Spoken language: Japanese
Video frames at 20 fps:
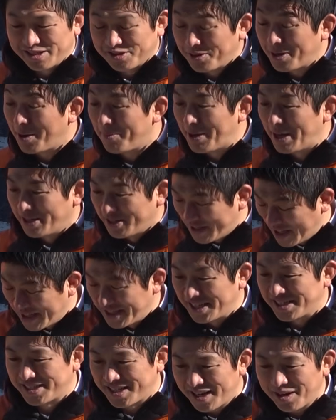ら、それはまあ訂
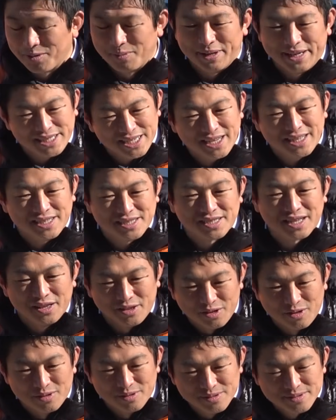正してね、ごめんなさいですけ
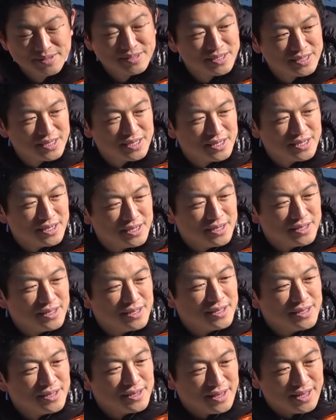ど、
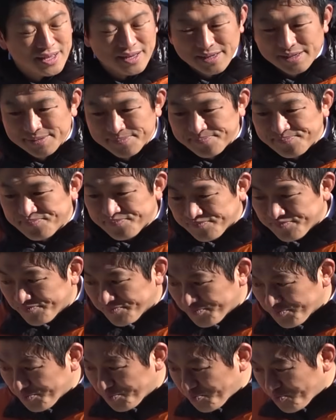ね、
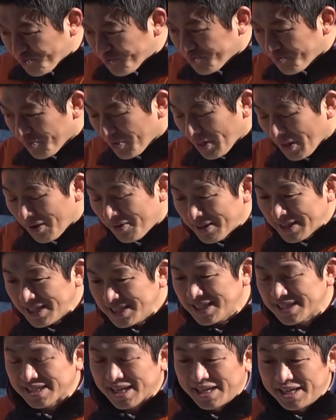
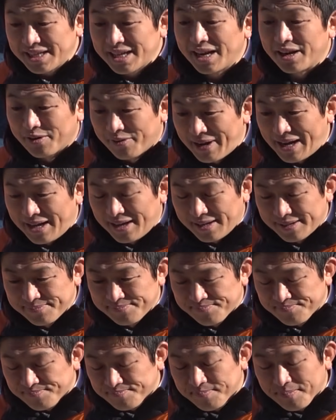私たちが言いたいのは、
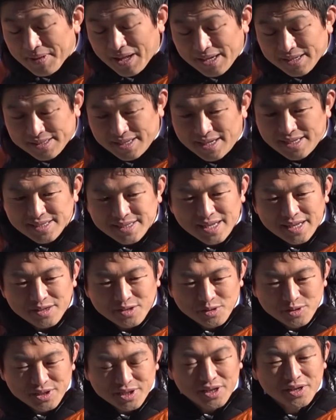参政
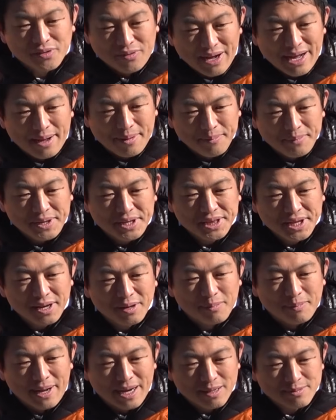党っていうのはみんな
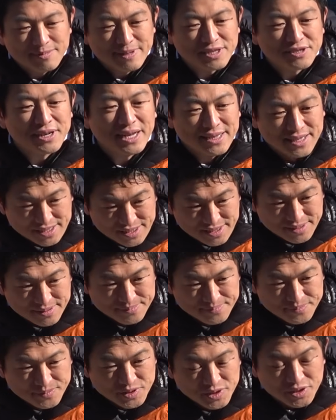の学ぶ場所なんですよ。
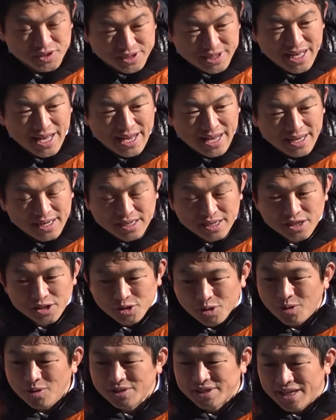そして
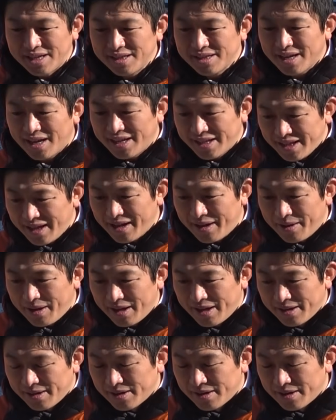党全体で